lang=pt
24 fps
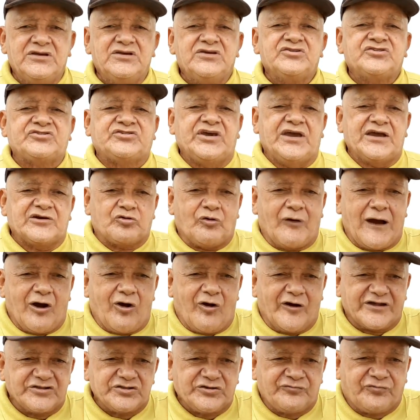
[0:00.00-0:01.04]
Chegou a
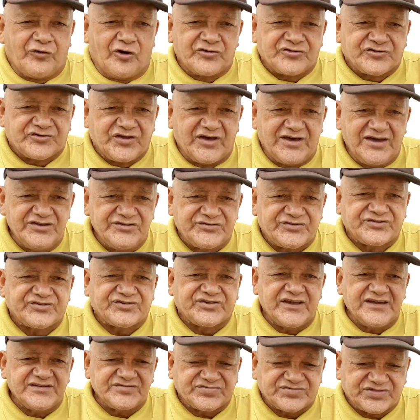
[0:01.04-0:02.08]
hora de vocês
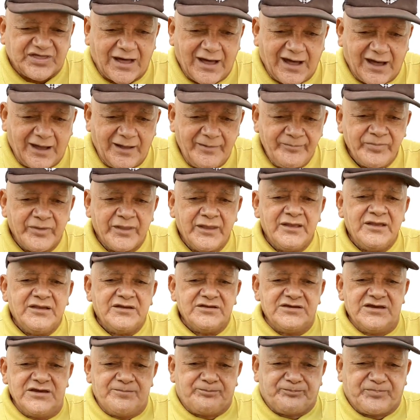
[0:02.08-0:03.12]
sentar
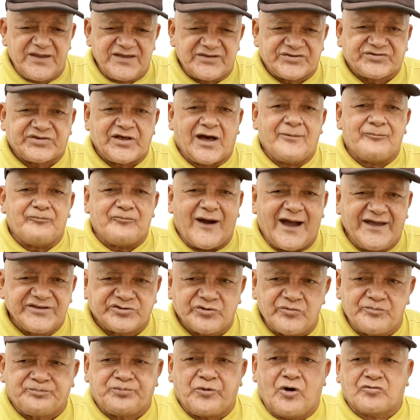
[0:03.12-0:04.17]
e pensar mais
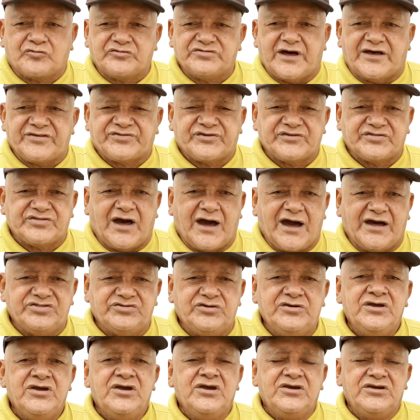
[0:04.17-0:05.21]
um pouco na
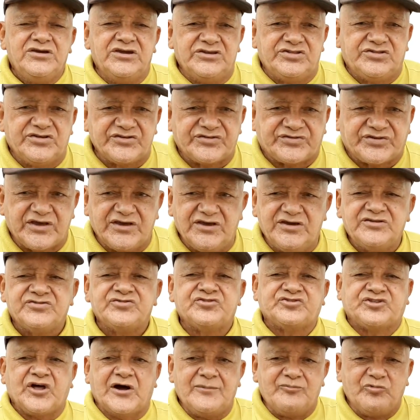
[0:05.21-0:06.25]
cidade e dizer:
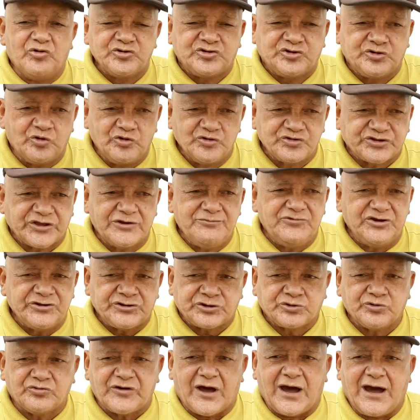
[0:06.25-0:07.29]
estamos juntos e
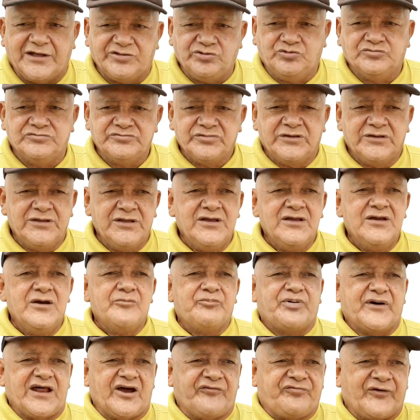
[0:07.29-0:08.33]
misturados
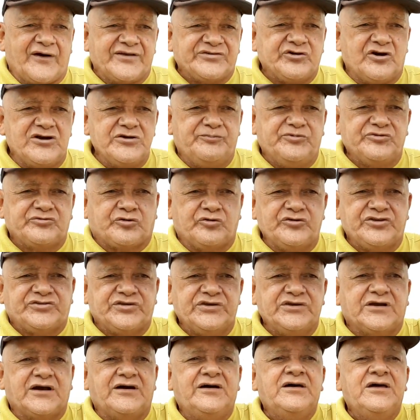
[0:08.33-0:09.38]
para fazer uma
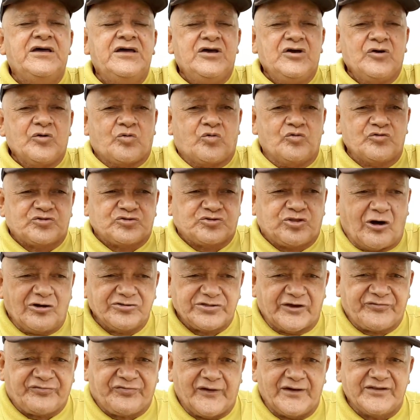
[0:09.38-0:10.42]
Ibicuitinga com
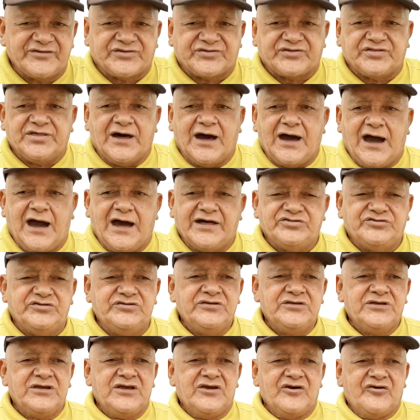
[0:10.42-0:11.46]
toda a
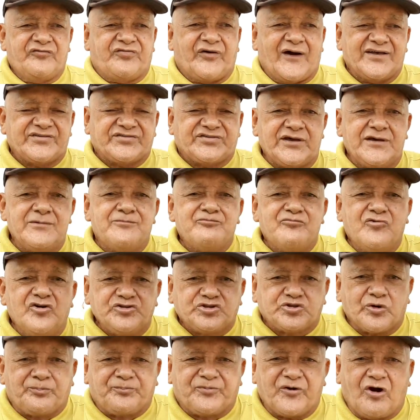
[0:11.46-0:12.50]
felicidade, fazer
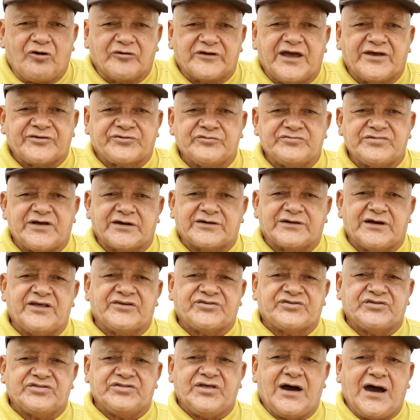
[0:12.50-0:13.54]
muito progresso naquela
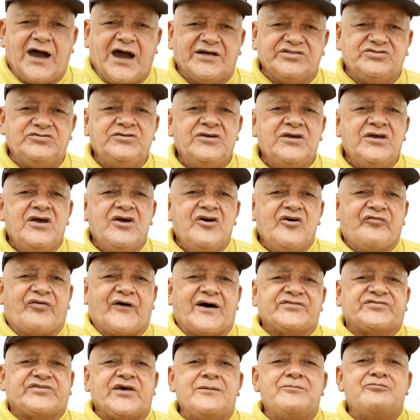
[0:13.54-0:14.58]
cidade,
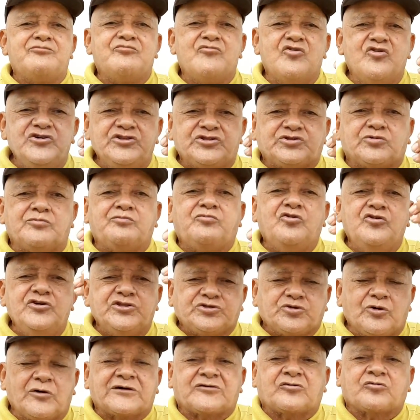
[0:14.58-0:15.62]
fazer muito,
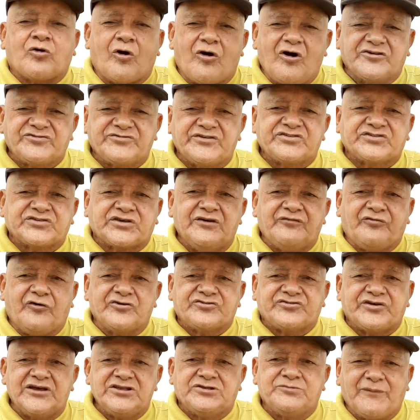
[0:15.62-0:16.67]
muito coisas que
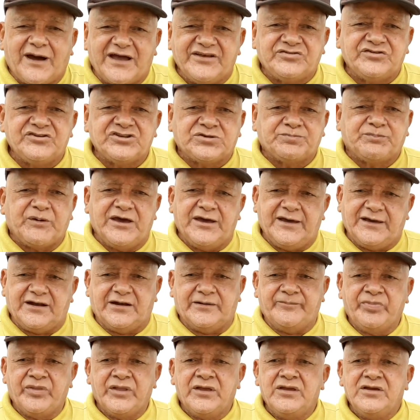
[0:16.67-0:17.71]
vocês mais
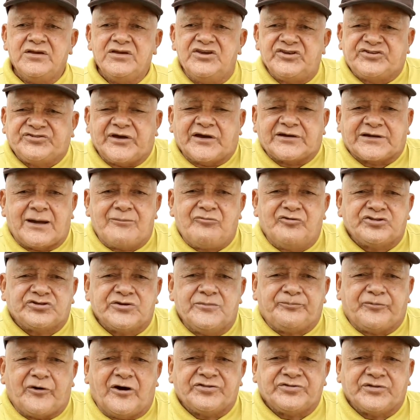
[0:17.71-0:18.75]
esperam. Isso é que é muito
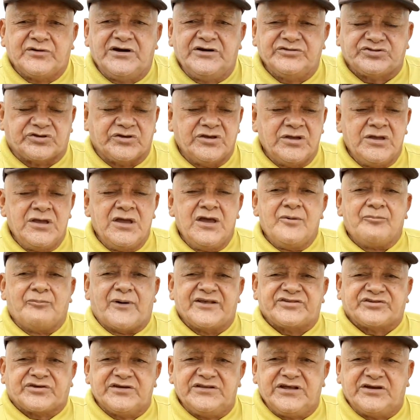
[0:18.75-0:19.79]
importante.
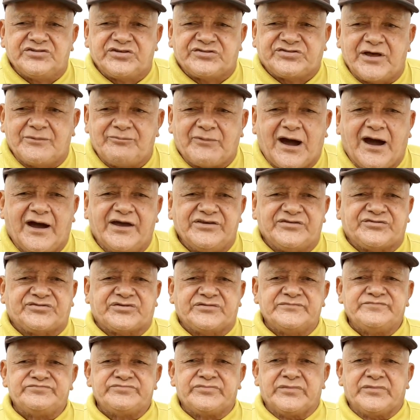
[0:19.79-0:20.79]
Mas queria dizer mais.